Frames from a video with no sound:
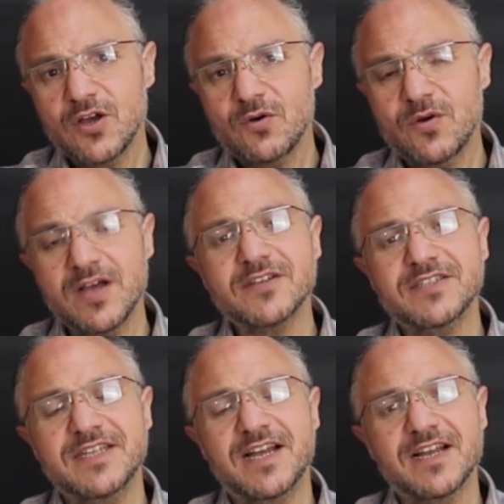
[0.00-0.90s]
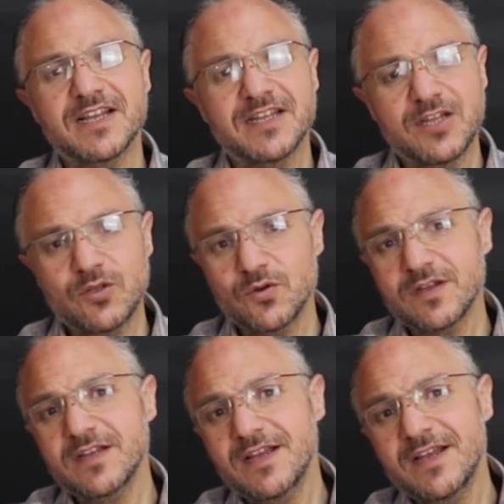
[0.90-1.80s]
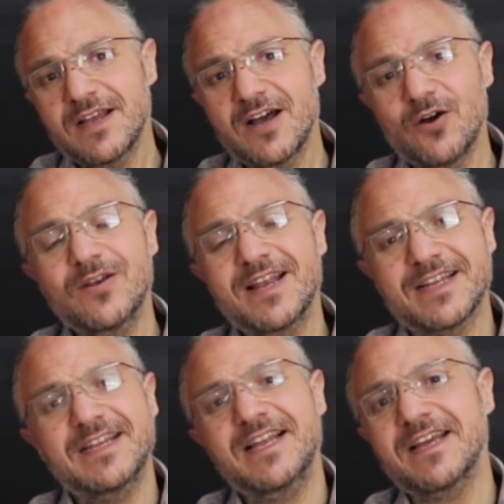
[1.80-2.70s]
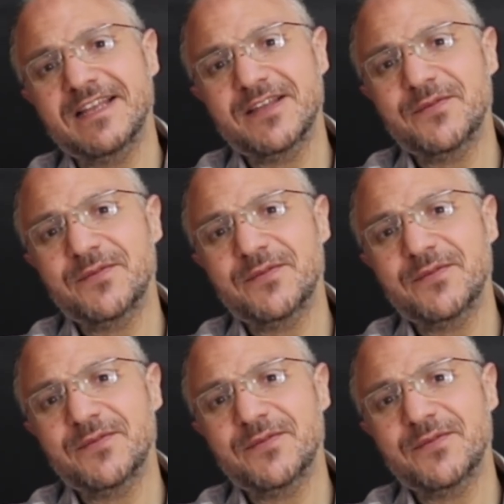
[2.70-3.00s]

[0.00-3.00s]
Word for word: ويقضي عنك دينك اقول لك علاج